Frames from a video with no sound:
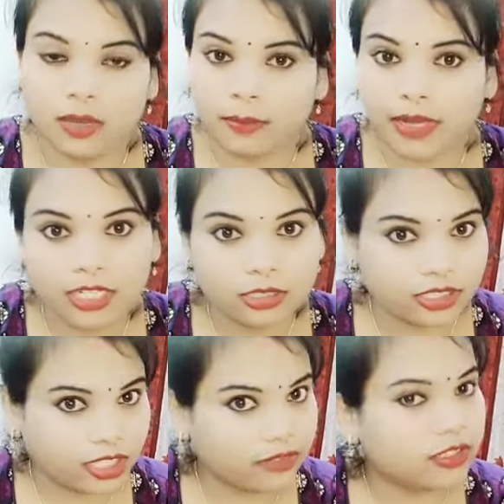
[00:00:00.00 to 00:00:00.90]
पहले तो
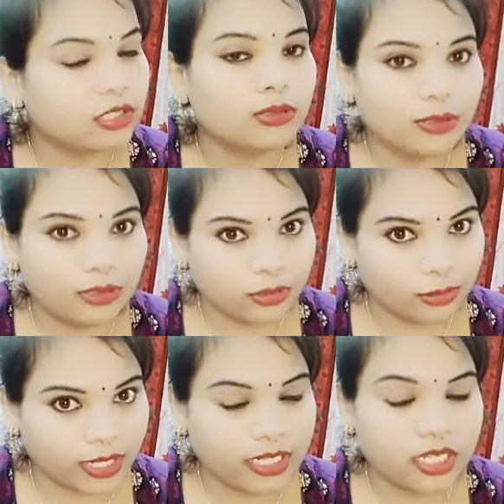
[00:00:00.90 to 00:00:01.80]
ये वीडियो उन लोगों
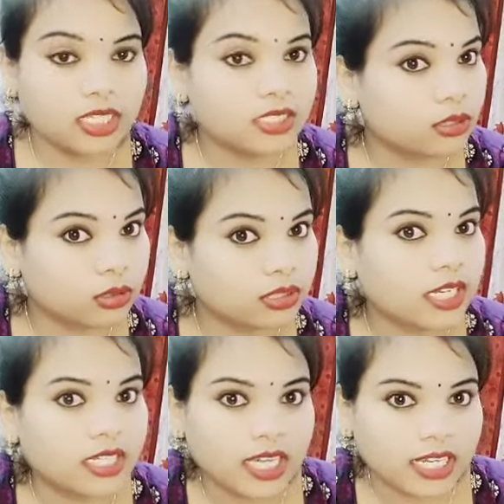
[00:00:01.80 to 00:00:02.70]
के लिए है जिनको
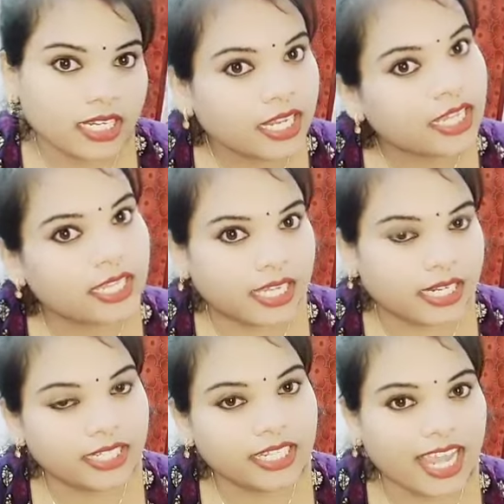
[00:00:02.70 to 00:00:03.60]
जानकारी नहीं है
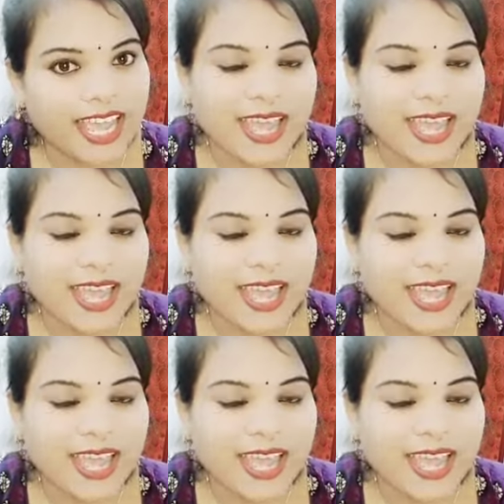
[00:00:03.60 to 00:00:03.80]
ठीक है